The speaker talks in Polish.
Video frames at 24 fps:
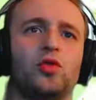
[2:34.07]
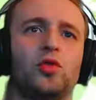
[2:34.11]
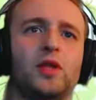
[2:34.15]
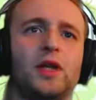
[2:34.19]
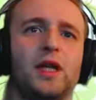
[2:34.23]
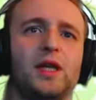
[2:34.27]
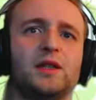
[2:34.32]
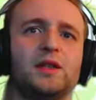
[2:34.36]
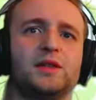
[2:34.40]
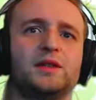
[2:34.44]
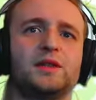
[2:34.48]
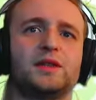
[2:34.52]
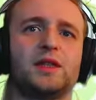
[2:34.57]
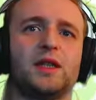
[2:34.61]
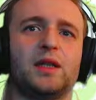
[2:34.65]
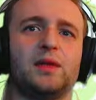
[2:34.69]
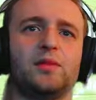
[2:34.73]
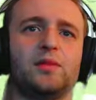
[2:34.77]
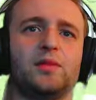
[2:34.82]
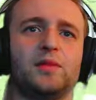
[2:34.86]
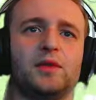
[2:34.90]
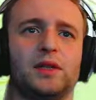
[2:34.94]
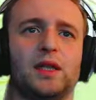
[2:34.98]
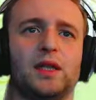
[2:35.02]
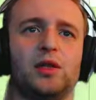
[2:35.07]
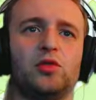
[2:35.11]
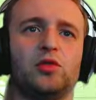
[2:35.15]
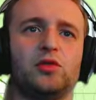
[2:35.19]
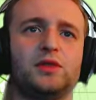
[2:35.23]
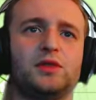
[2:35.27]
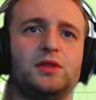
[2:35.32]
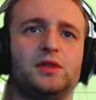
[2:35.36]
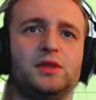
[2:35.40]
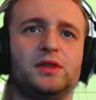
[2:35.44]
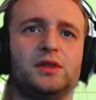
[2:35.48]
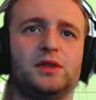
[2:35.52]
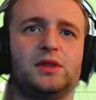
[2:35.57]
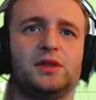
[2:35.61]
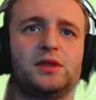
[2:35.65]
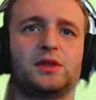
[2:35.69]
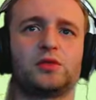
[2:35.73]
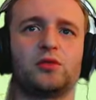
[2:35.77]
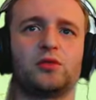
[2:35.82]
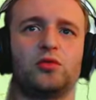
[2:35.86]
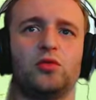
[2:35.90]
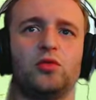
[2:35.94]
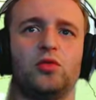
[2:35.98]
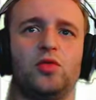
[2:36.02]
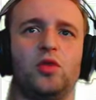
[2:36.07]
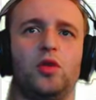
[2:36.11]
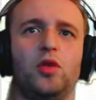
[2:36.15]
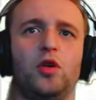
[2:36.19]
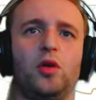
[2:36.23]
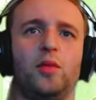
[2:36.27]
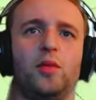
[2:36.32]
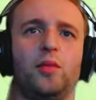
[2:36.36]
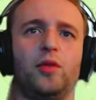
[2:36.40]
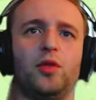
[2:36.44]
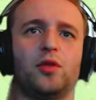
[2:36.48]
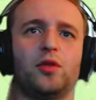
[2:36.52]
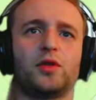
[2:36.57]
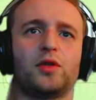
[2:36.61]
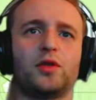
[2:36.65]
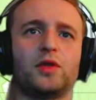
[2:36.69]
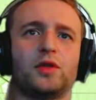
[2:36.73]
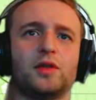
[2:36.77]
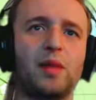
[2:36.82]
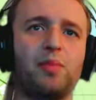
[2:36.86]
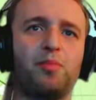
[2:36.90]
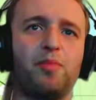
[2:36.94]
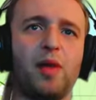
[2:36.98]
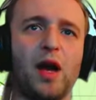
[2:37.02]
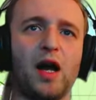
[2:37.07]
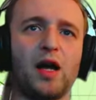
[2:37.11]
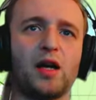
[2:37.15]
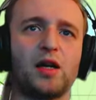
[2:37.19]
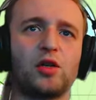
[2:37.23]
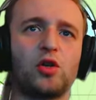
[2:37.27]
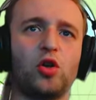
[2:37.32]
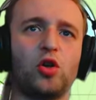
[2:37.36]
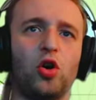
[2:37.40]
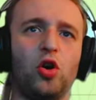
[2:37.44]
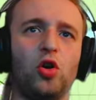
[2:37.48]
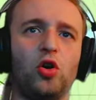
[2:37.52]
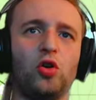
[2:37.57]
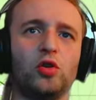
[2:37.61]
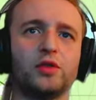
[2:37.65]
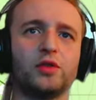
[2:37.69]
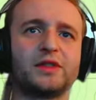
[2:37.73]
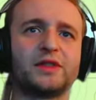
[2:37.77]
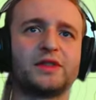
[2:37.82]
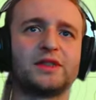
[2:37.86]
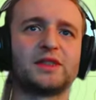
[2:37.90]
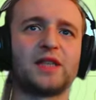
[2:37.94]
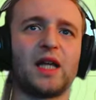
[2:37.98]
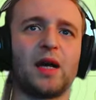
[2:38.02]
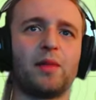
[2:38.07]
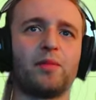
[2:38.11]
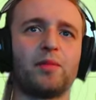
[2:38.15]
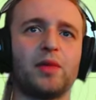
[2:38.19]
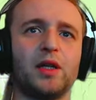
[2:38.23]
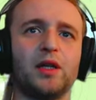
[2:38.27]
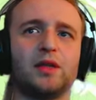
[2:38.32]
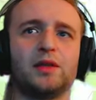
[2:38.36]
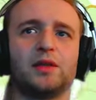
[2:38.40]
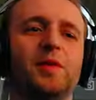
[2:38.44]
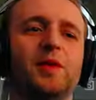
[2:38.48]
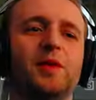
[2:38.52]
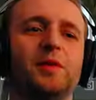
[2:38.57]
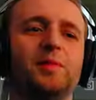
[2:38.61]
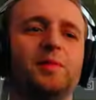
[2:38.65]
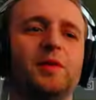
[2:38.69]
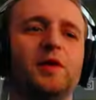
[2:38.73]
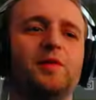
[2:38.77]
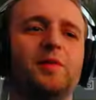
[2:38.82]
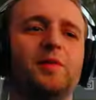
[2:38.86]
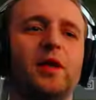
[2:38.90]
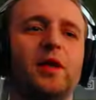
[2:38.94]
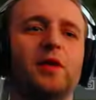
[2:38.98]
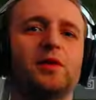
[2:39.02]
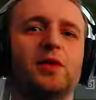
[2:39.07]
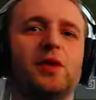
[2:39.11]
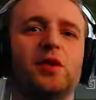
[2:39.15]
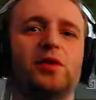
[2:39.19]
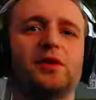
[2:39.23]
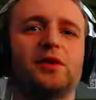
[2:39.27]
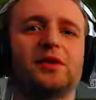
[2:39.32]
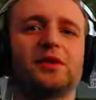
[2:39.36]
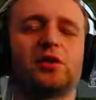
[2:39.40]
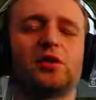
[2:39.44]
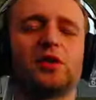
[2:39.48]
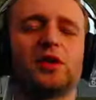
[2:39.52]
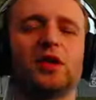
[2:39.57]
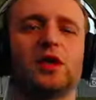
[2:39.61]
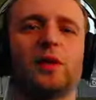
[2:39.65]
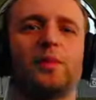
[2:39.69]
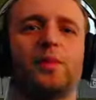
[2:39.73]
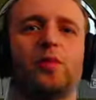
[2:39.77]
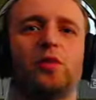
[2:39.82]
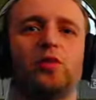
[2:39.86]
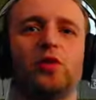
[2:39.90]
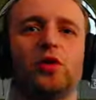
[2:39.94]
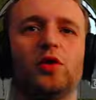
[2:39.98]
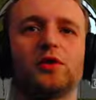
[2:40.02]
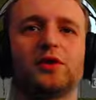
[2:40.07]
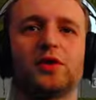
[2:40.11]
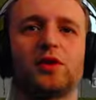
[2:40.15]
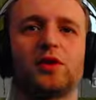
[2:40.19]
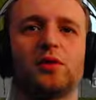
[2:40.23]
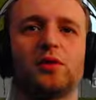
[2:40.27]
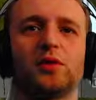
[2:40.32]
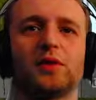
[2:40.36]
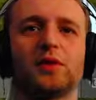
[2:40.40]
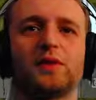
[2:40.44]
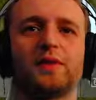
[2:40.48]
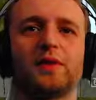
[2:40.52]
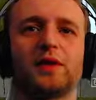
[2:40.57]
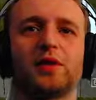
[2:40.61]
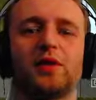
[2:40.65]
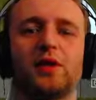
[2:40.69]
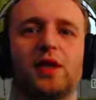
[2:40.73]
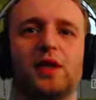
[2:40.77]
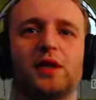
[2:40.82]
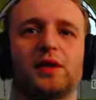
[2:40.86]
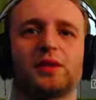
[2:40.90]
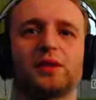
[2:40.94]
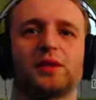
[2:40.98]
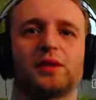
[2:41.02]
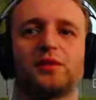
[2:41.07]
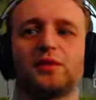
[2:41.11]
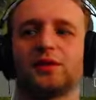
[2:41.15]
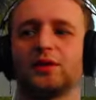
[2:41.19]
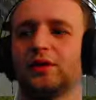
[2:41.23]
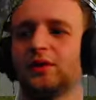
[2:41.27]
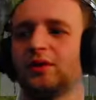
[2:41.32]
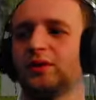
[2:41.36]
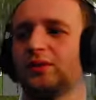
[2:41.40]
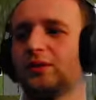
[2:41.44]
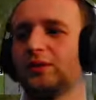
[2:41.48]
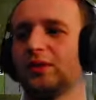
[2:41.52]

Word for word: No ja jestem na lotnisku obok Pachotstab. Będę biegał na lotnisko, to na północy koło Swetlojarsku, nie?